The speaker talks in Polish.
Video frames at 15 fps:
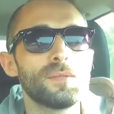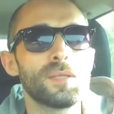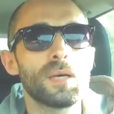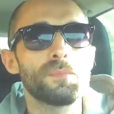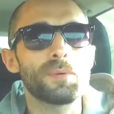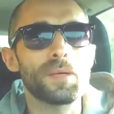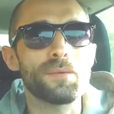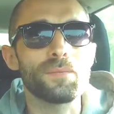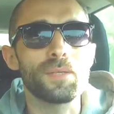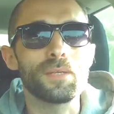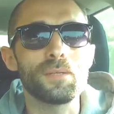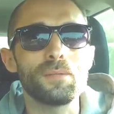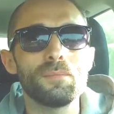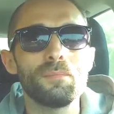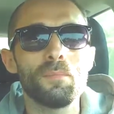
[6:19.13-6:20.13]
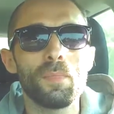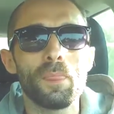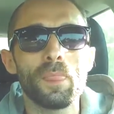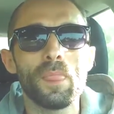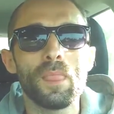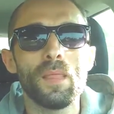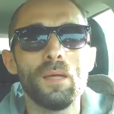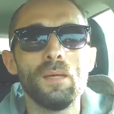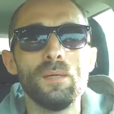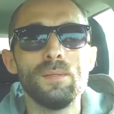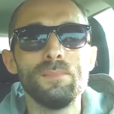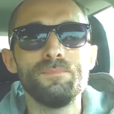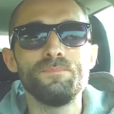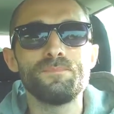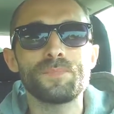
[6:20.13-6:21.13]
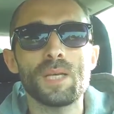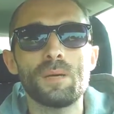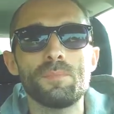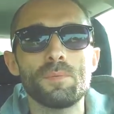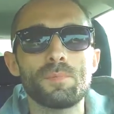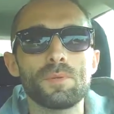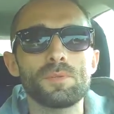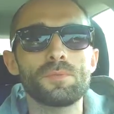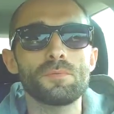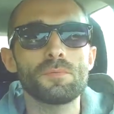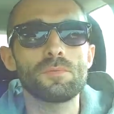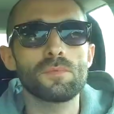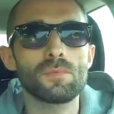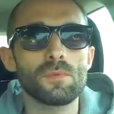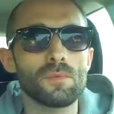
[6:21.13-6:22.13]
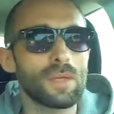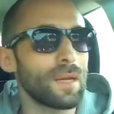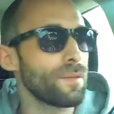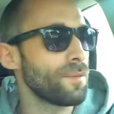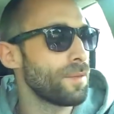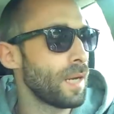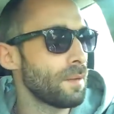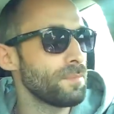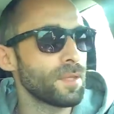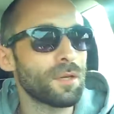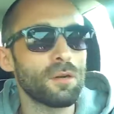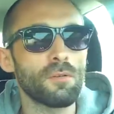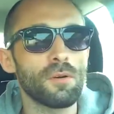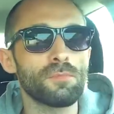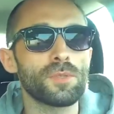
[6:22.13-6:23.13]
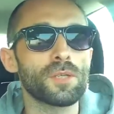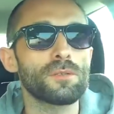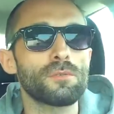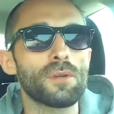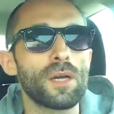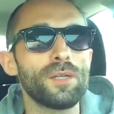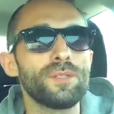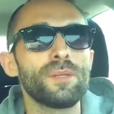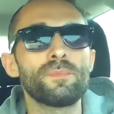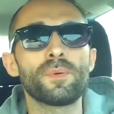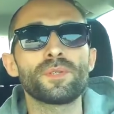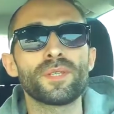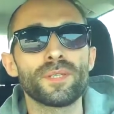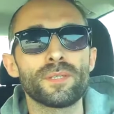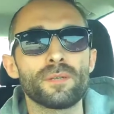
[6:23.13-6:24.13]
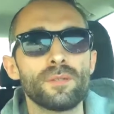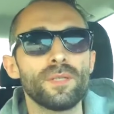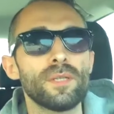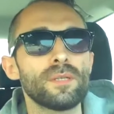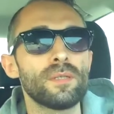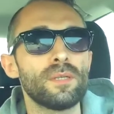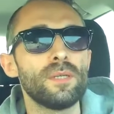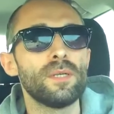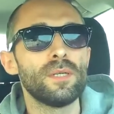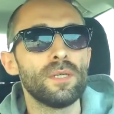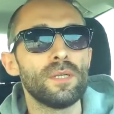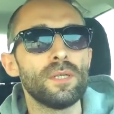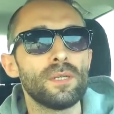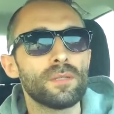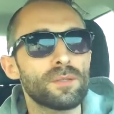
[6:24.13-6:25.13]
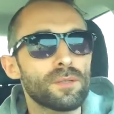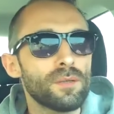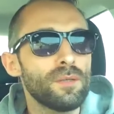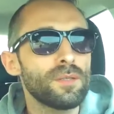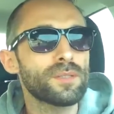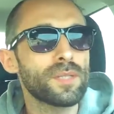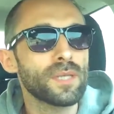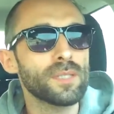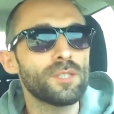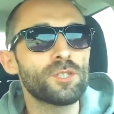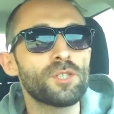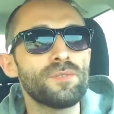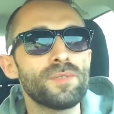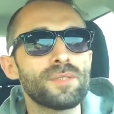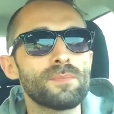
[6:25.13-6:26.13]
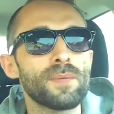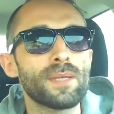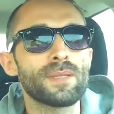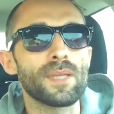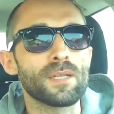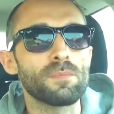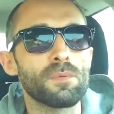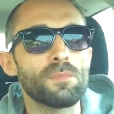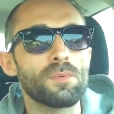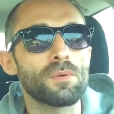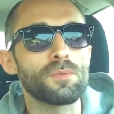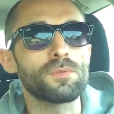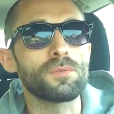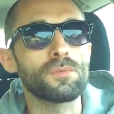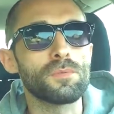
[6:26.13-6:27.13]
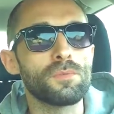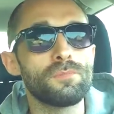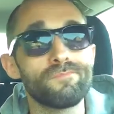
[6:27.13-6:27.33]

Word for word: Naprawdę. Tam po prostu, dla, dla mnie Kołobrzeg, słuchajcie, po sezonie, to jest taki żywy cmentarz po prostu.